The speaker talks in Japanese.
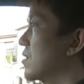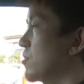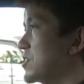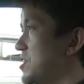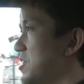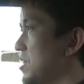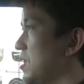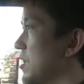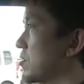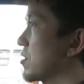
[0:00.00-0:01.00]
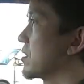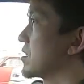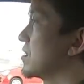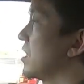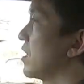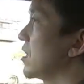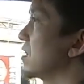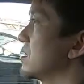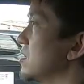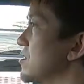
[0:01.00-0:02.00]
これ新車に出た時はですね、
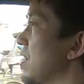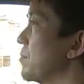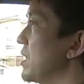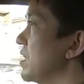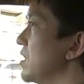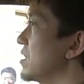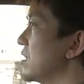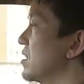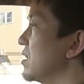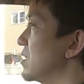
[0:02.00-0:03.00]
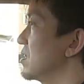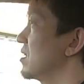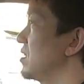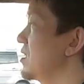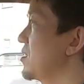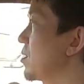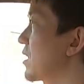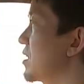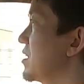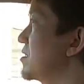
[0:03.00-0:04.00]
実はあんまり人気の
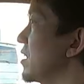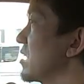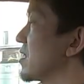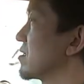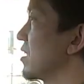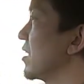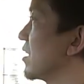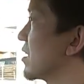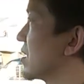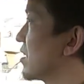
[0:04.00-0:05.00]
カラーリングではなくて、